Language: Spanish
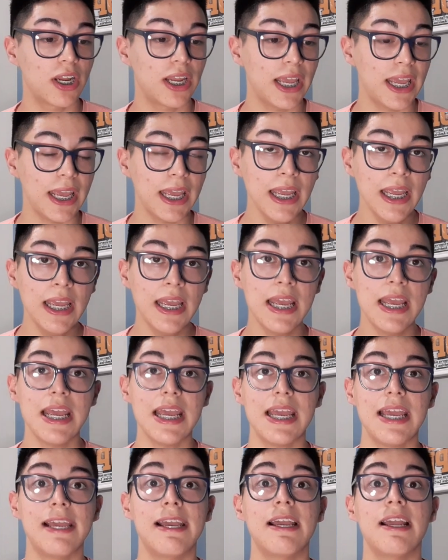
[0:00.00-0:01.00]
que
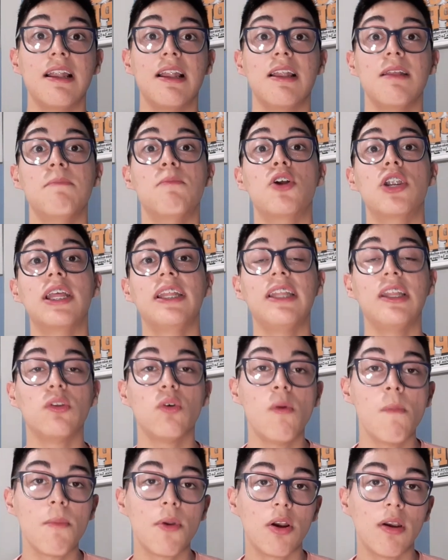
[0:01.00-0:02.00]
el eh, Monetti
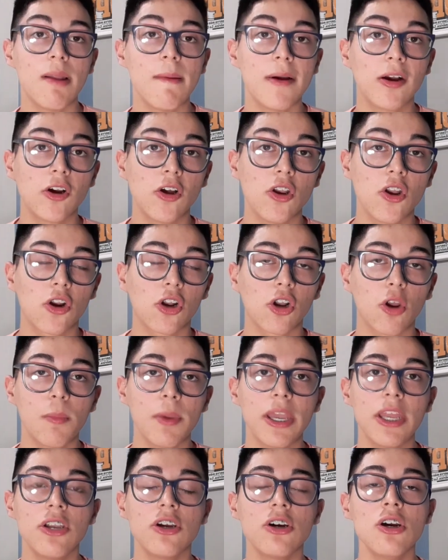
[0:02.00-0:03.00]
tuvo un problema con los
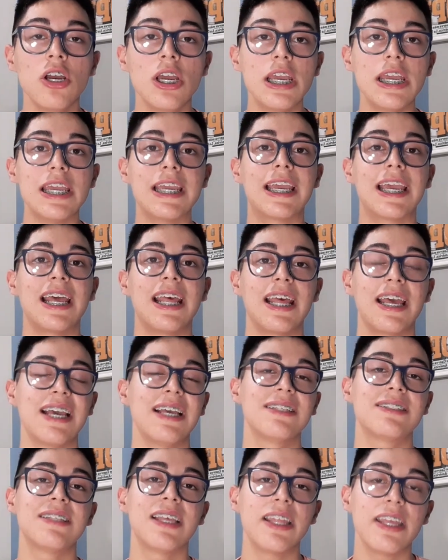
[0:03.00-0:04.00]
Romero y que desde
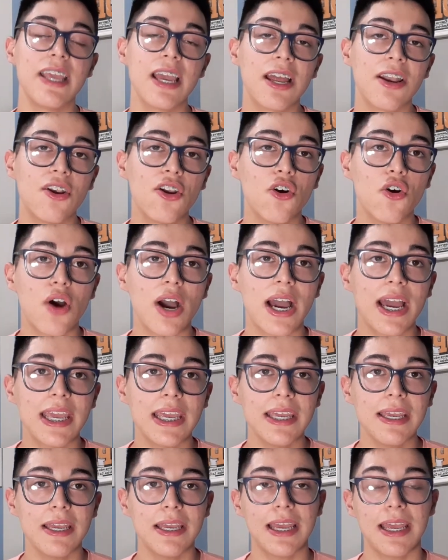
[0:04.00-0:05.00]
ese día no
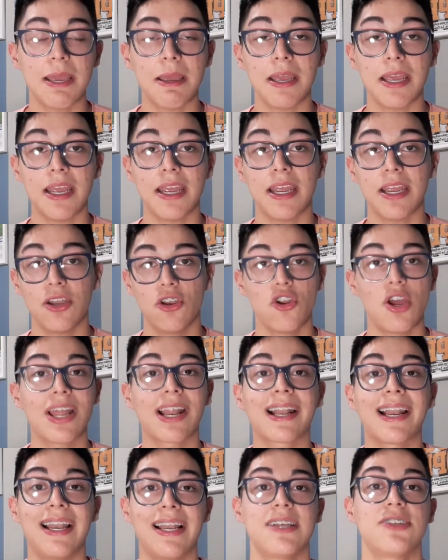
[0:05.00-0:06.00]
hay, no hay
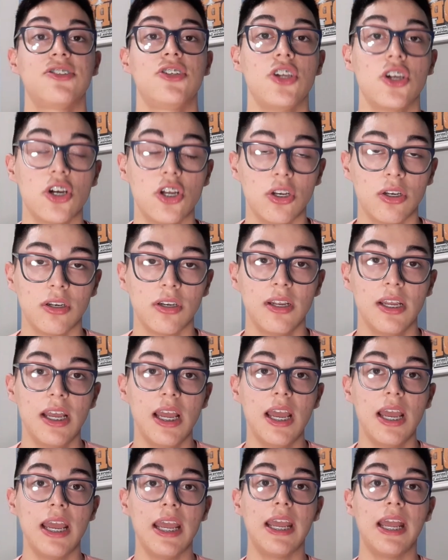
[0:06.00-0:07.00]
relación.
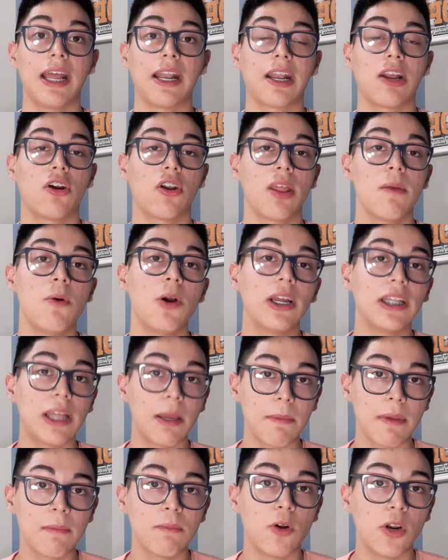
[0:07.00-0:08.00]
Eh, recordemos que
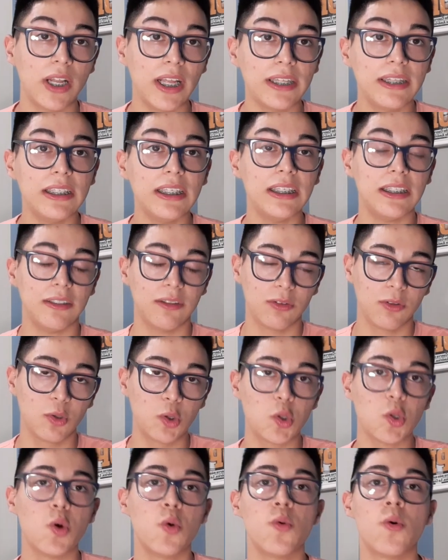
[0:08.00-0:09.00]
también Monetti
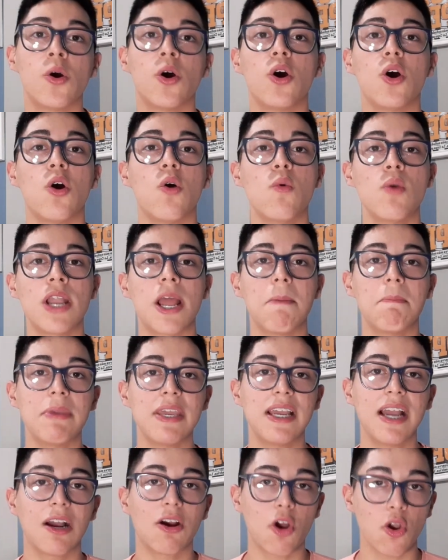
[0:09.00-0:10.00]
tuvo una
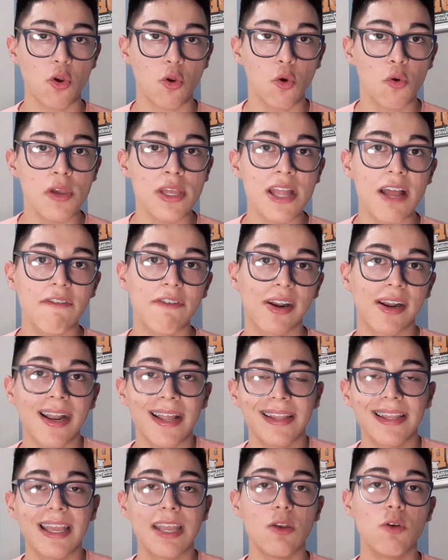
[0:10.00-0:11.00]
pica con Ubita
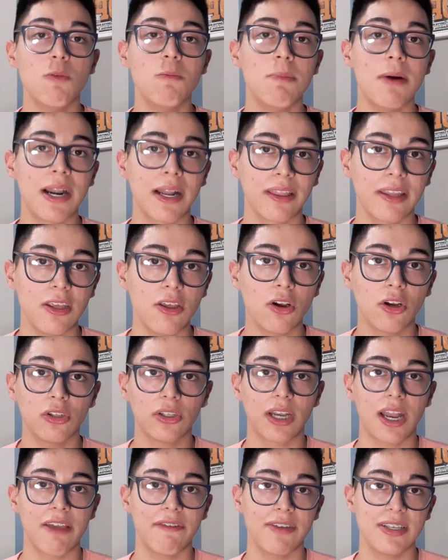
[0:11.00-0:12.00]
Fernández en un partido
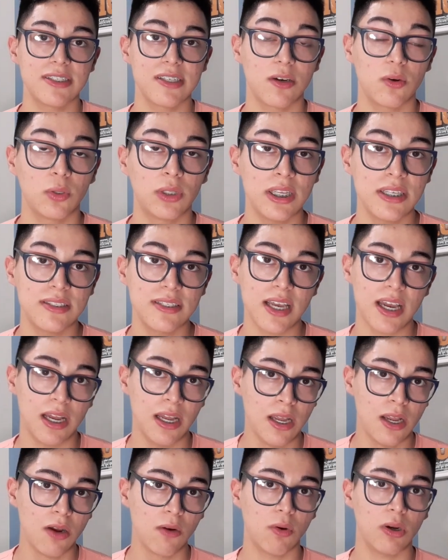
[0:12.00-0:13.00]
contra Defensa y
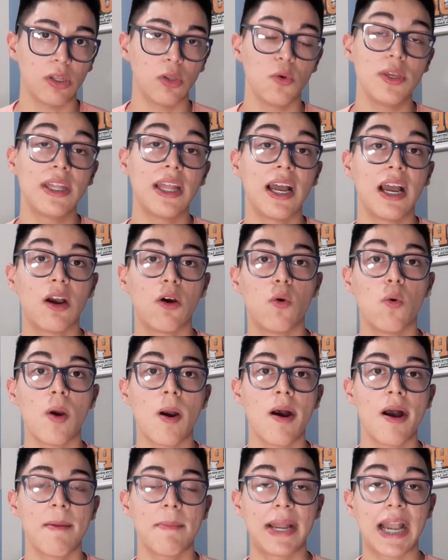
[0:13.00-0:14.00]
Justicia, cuando Ubita
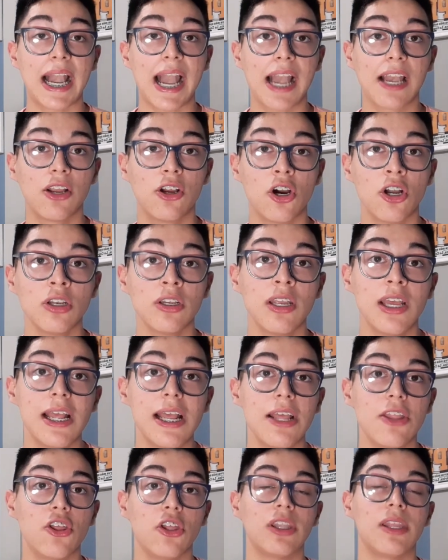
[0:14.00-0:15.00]
jugaba para el Halcón,
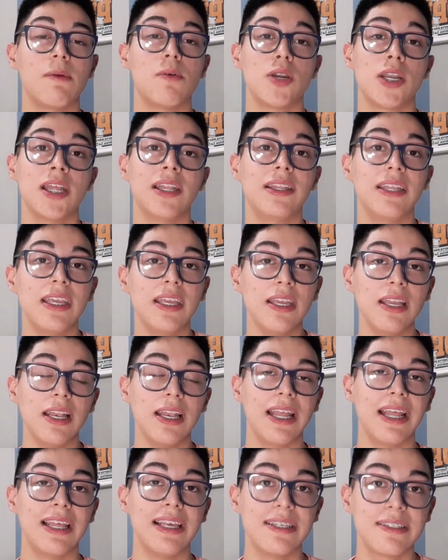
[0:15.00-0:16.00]
donde Monetti
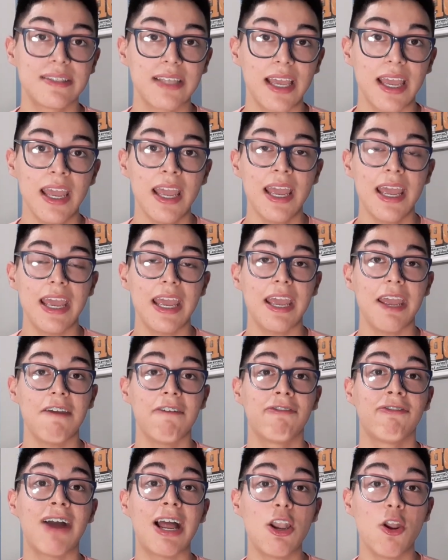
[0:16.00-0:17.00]
le dice eh,
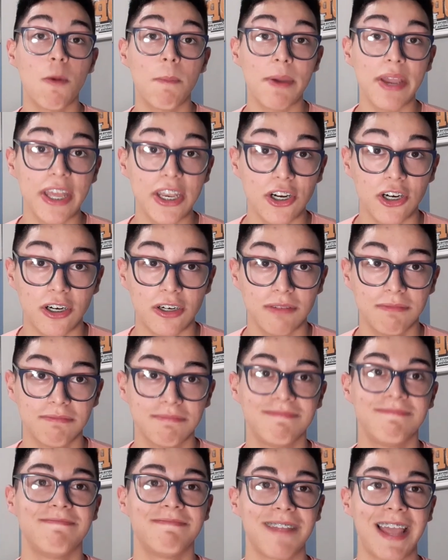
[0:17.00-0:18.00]
falopero.
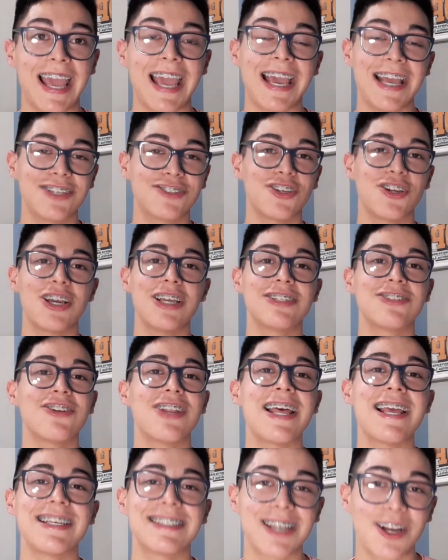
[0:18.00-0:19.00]
Eso, eso
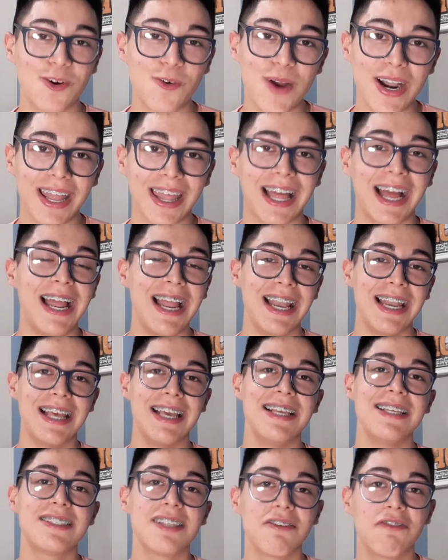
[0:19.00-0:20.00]
nadie se acuerda. Le
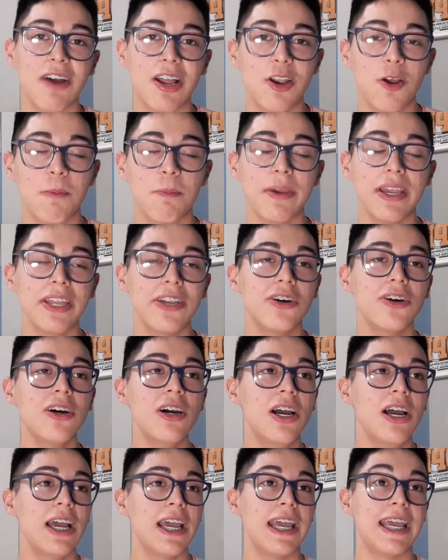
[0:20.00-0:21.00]
dice falopero, pero,
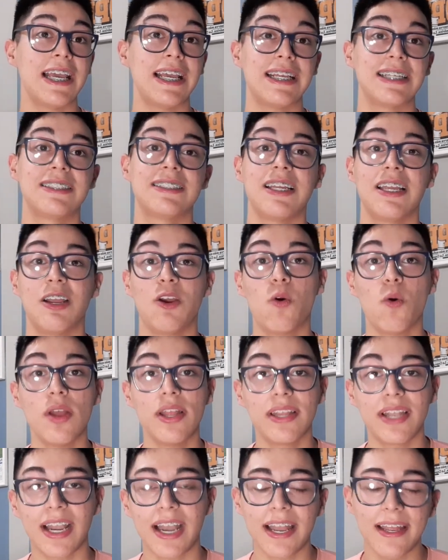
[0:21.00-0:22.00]
eh, se
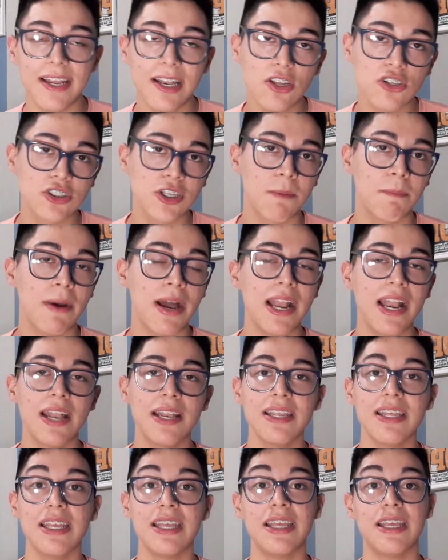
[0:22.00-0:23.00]
encuentran ahí, lo
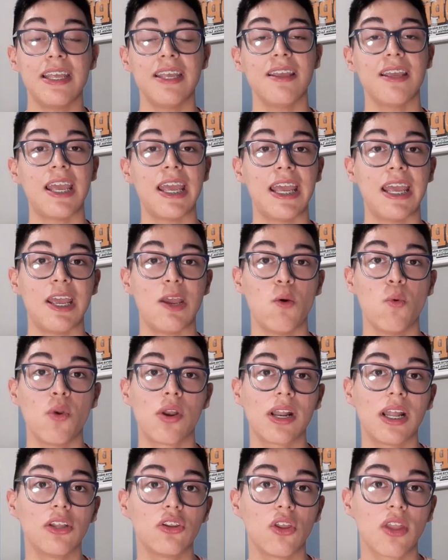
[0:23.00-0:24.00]
separan y eh, un
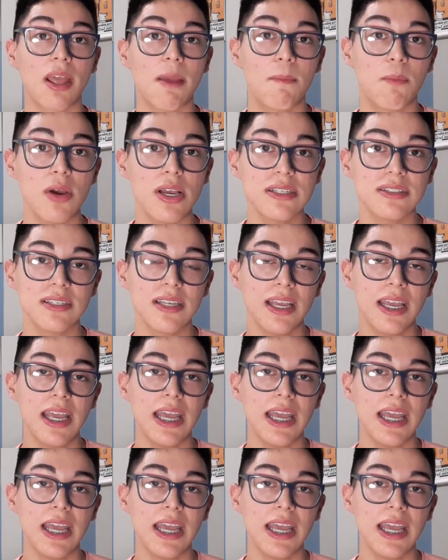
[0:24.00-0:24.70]
rato después